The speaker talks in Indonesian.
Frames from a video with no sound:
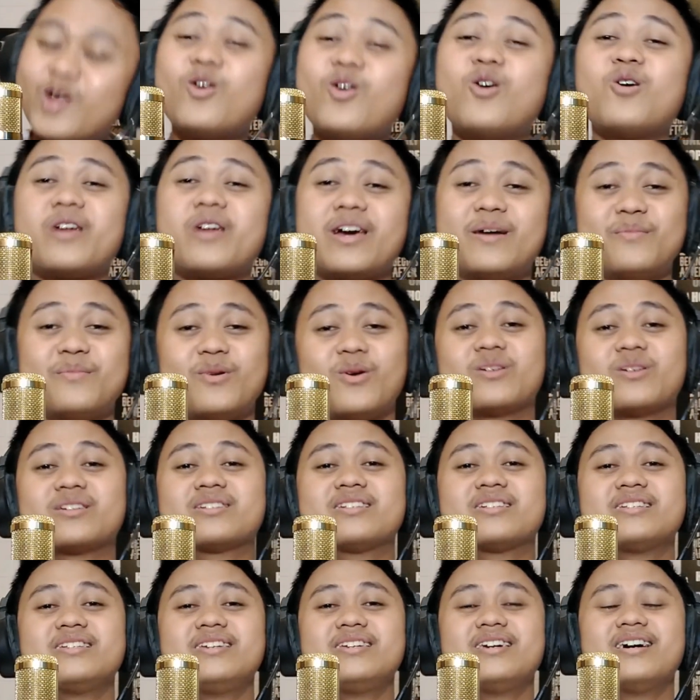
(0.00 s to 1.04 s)
lo kalau
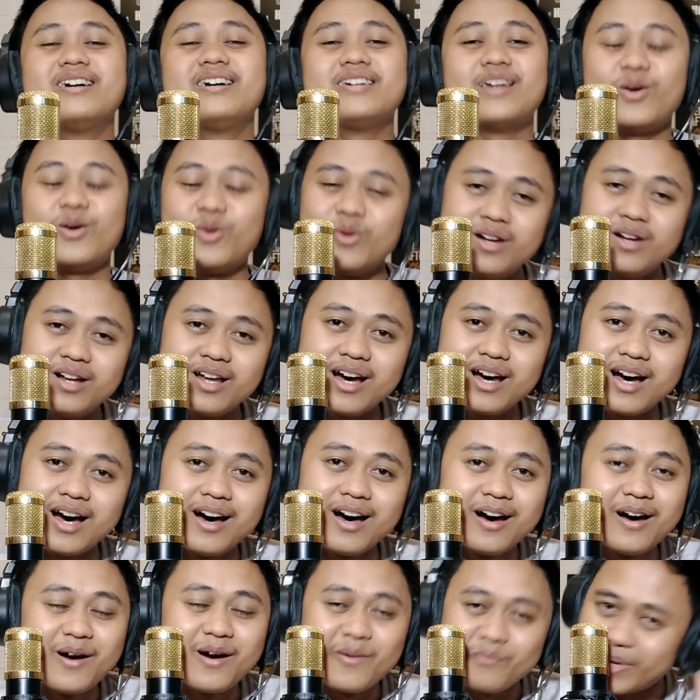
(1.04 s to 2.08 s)
emosi ya
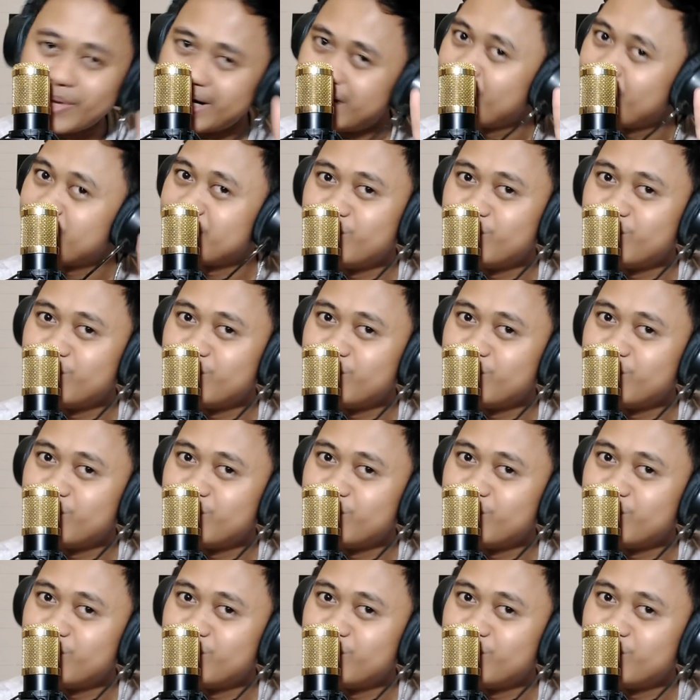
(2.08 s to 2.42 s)
udah pendem